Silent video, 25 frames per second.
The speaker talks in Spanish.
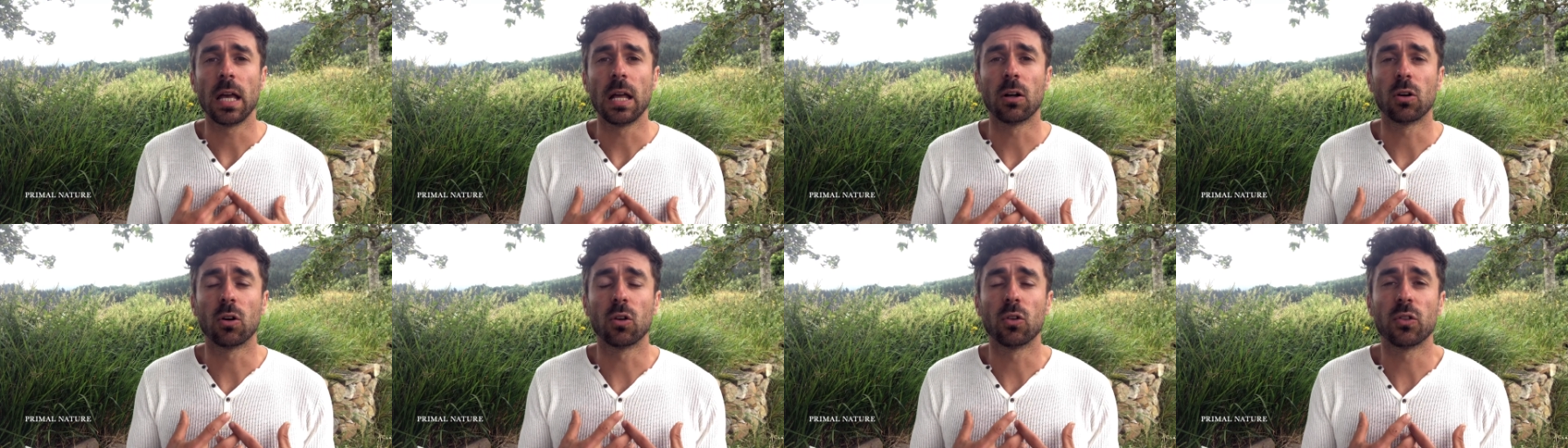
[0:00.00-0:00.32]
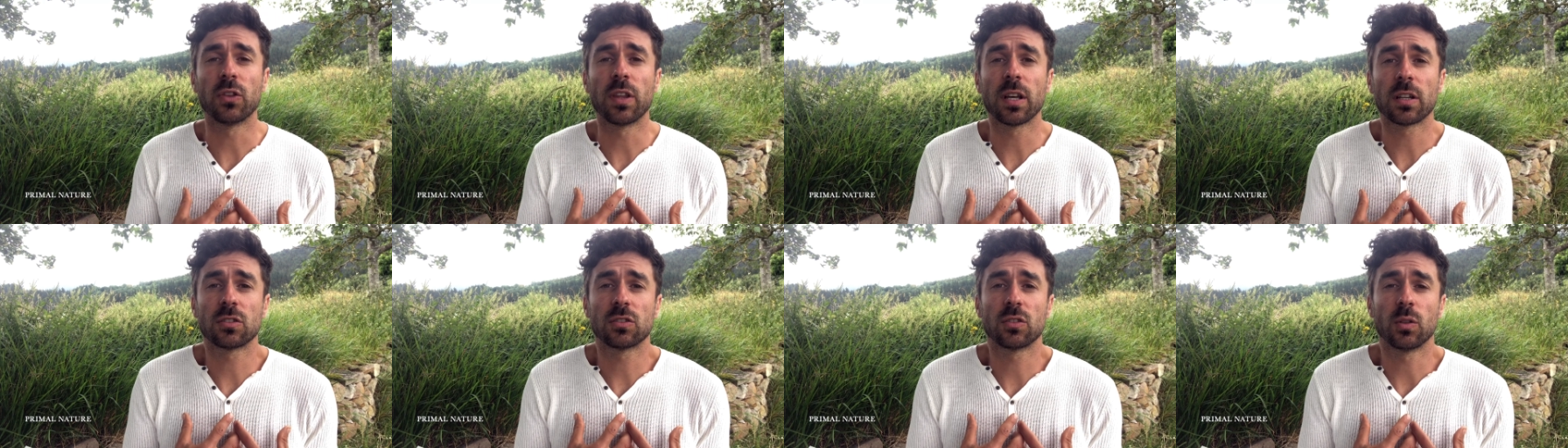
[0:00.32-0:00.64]

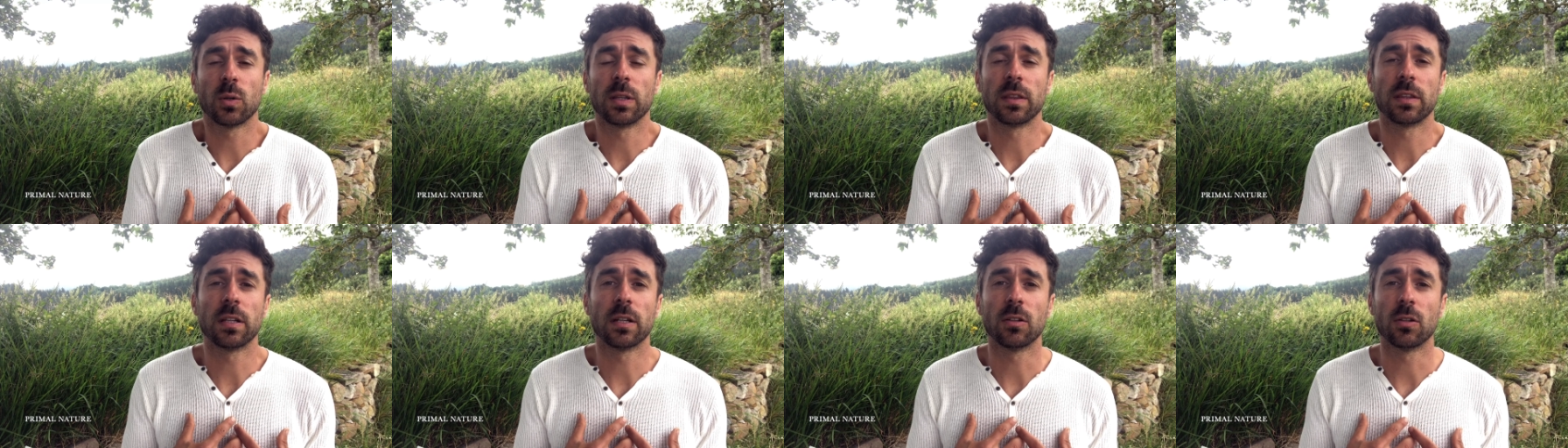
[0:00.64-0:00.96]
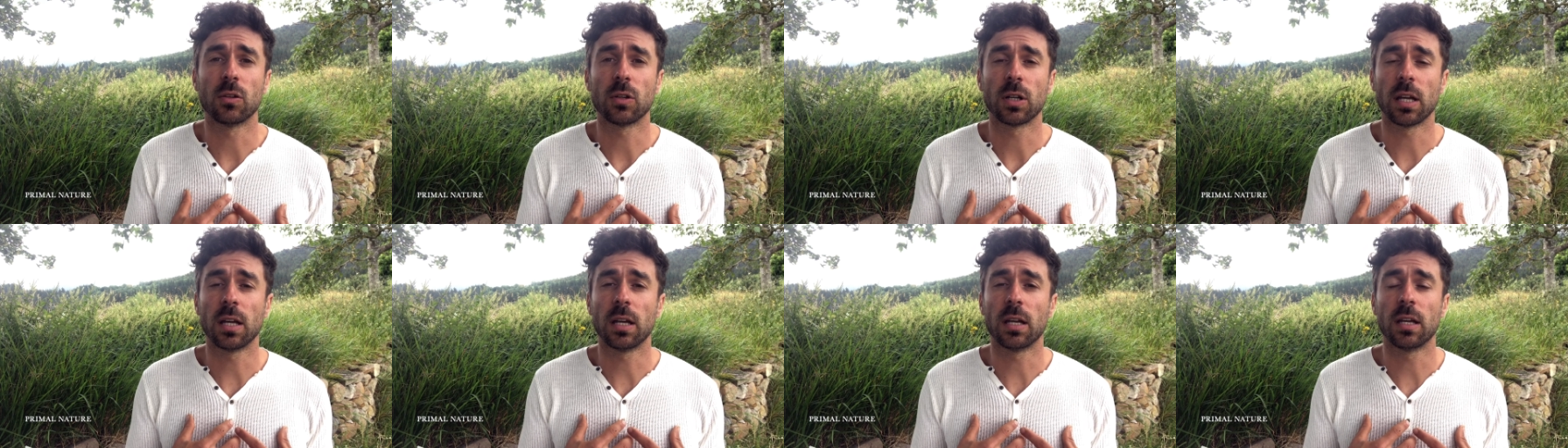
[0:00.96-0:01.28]
contexto
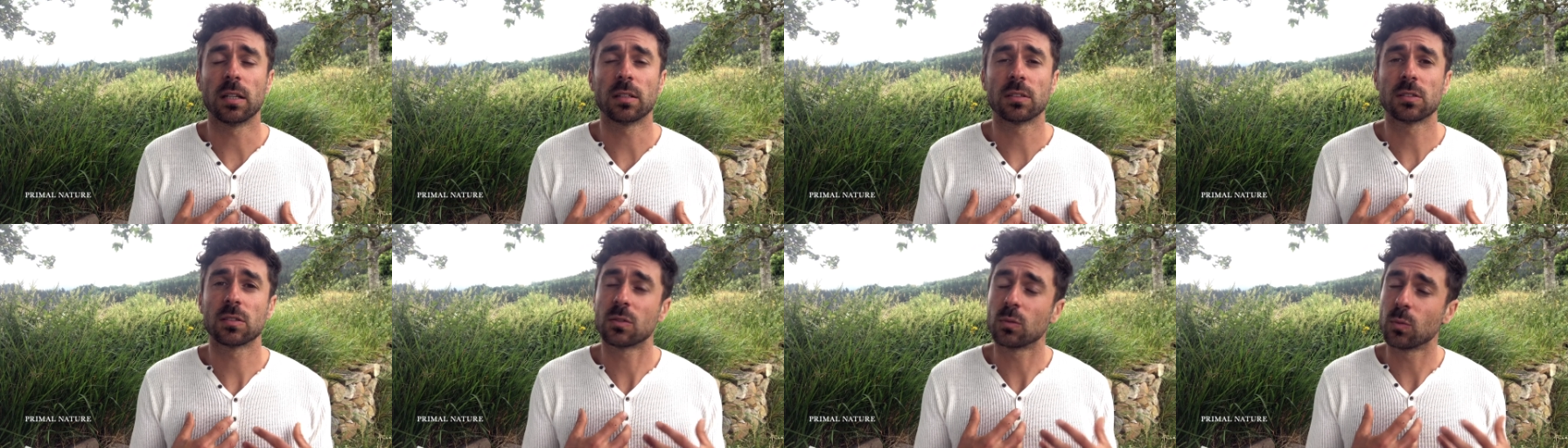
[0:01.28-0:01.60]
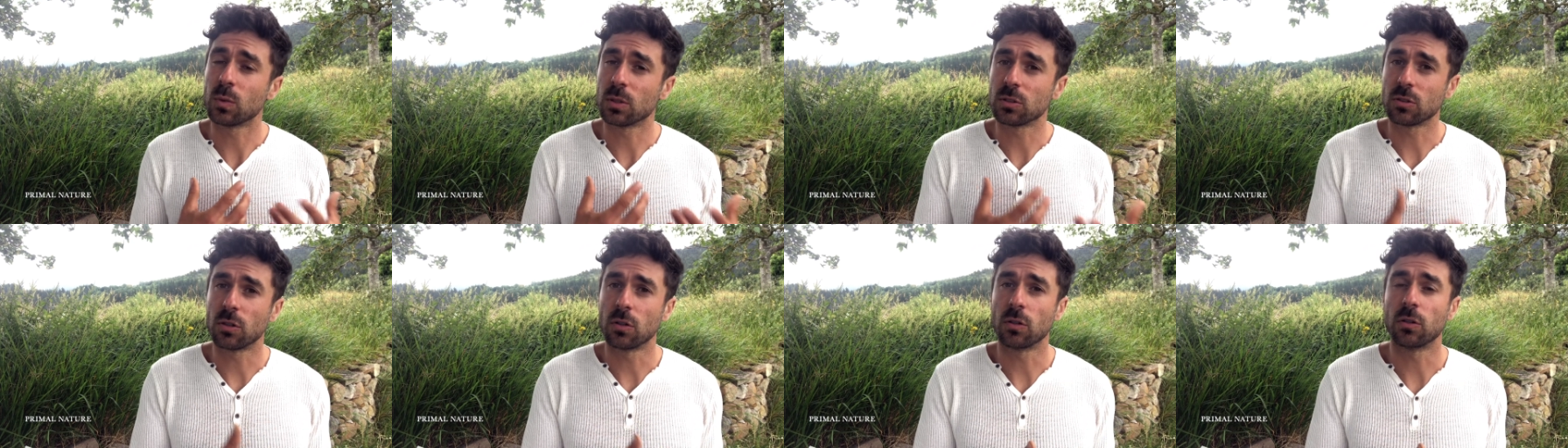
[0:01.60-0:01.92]
interno, que es
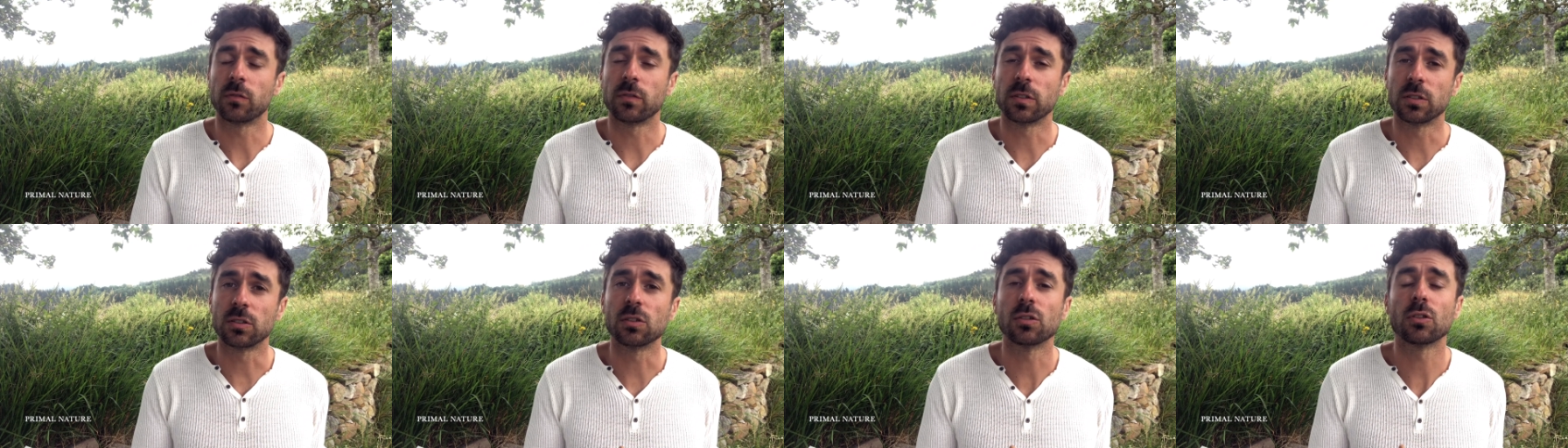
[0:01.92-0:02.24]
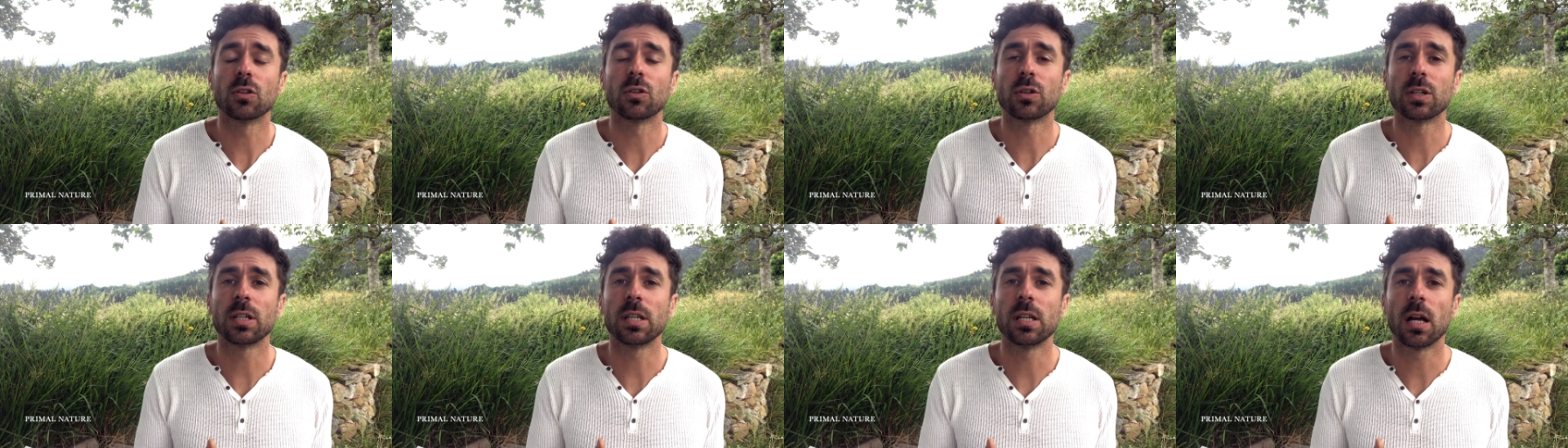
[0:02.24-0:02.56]
nuestra
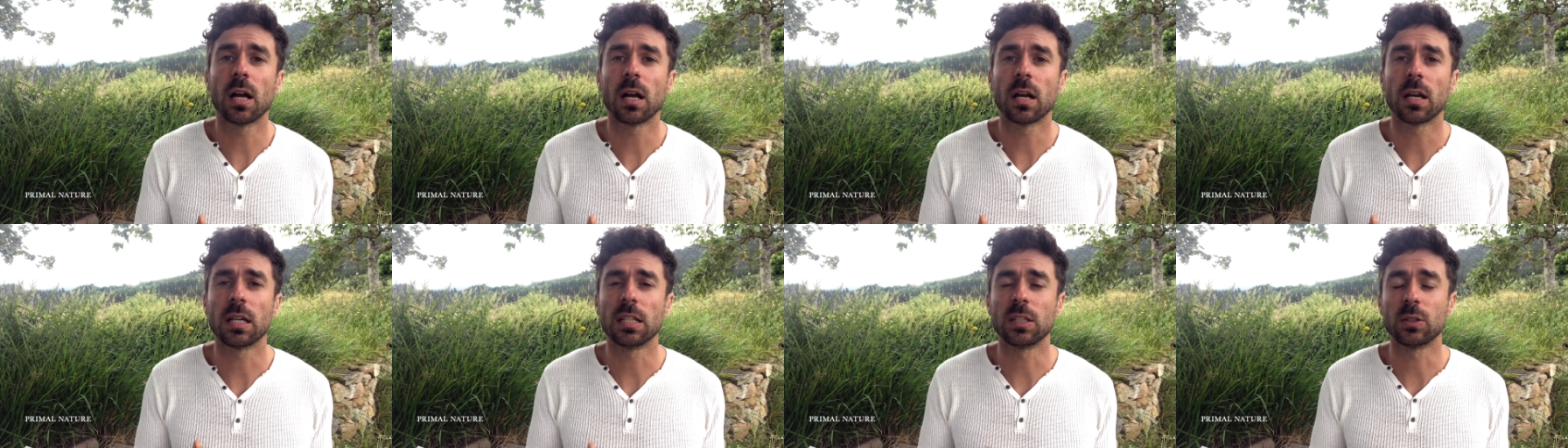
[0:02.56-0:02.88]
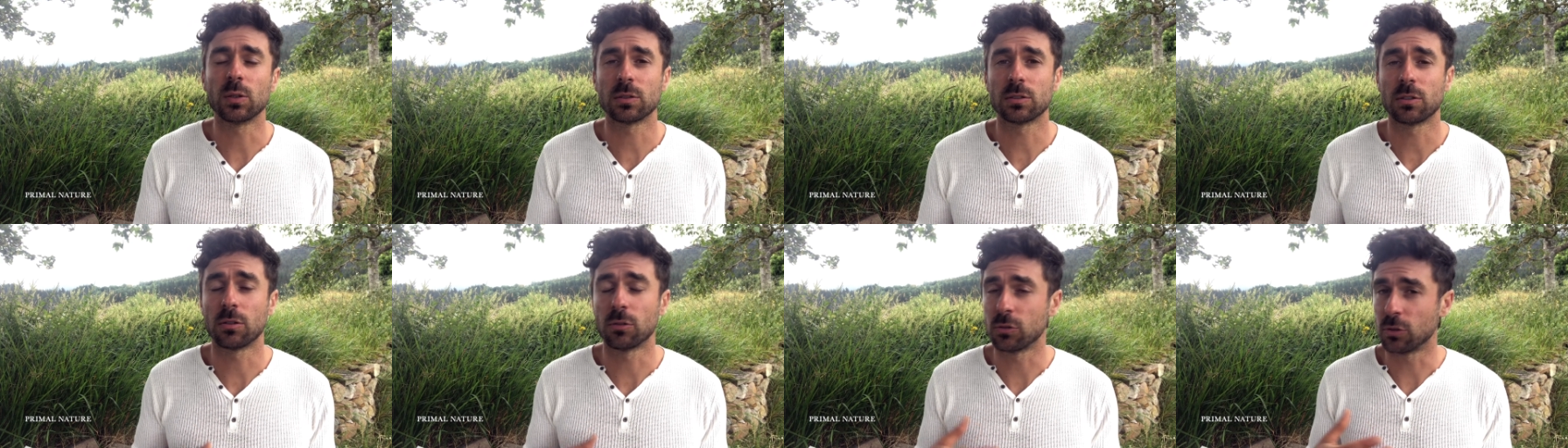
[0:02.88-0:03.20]
fisiología y
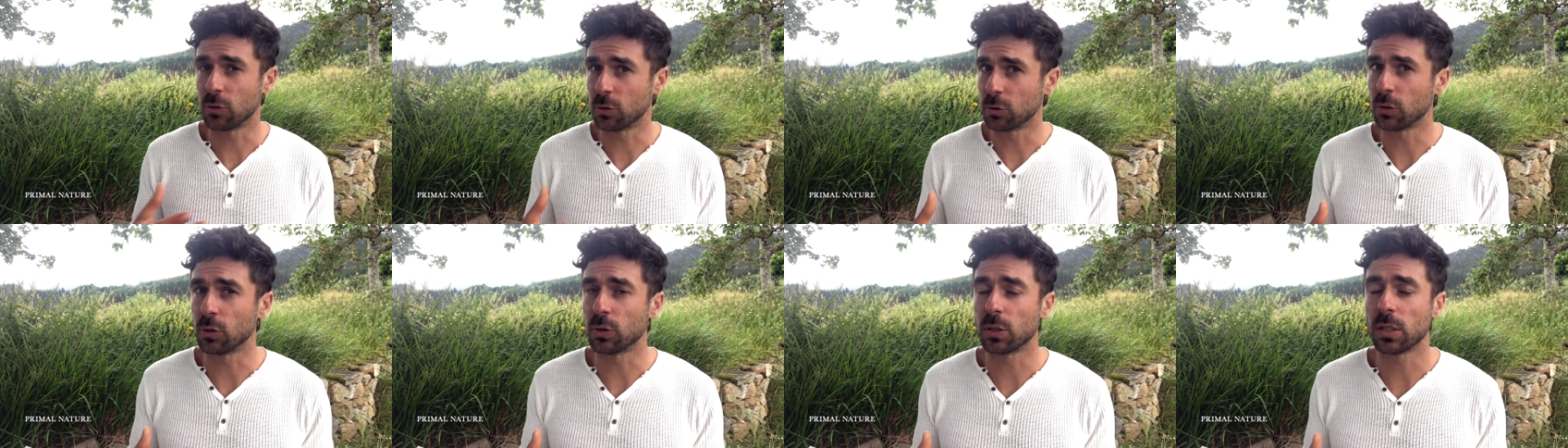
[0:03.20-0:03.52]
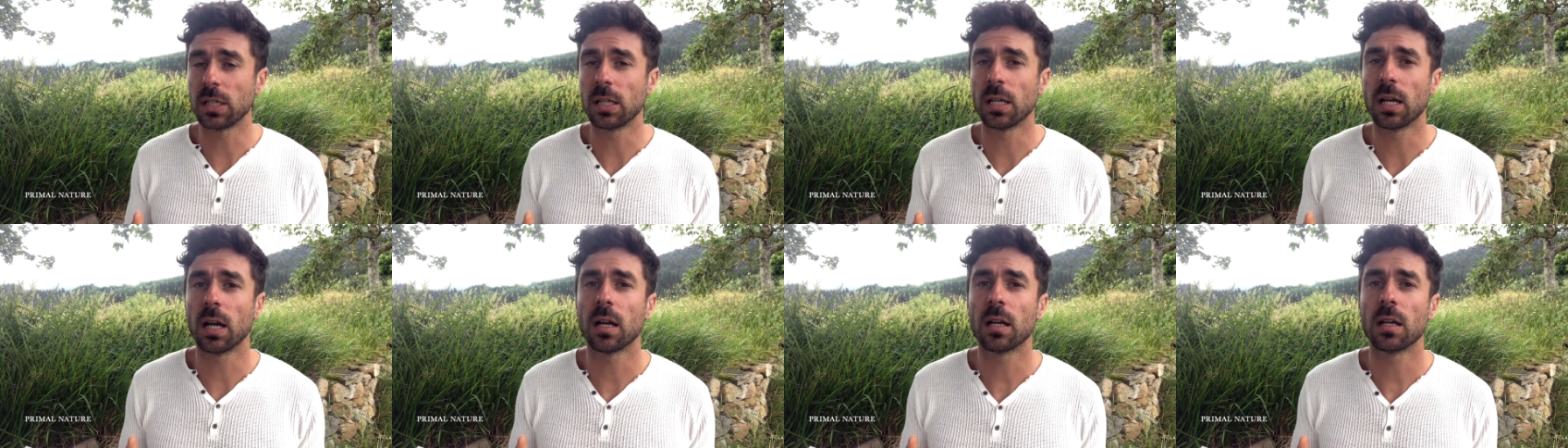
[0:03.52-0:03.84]
nuestra
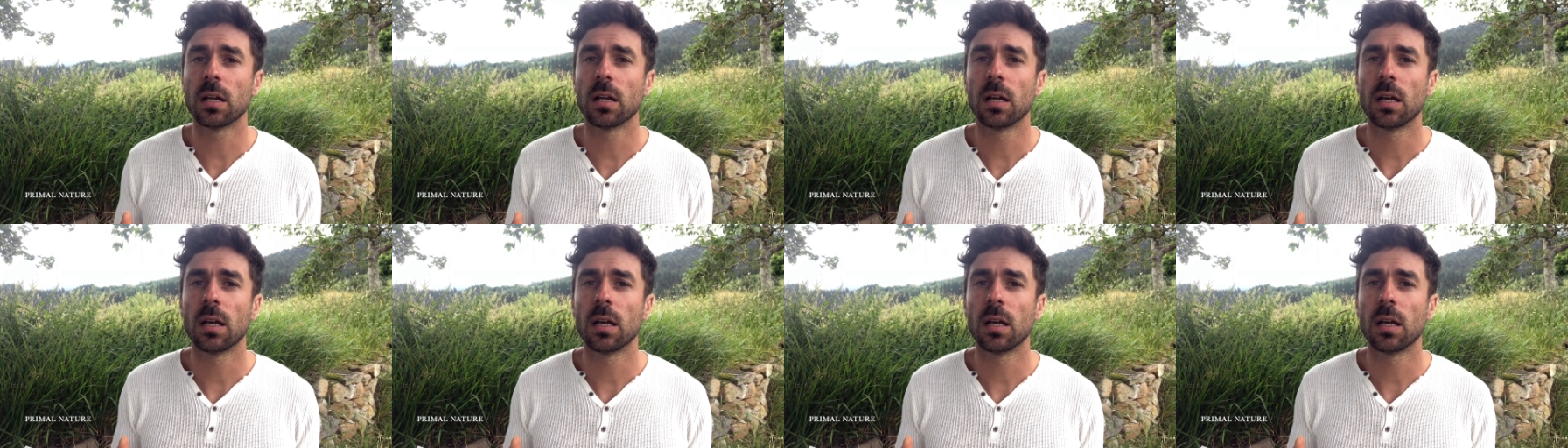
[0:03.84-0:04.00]
neurología,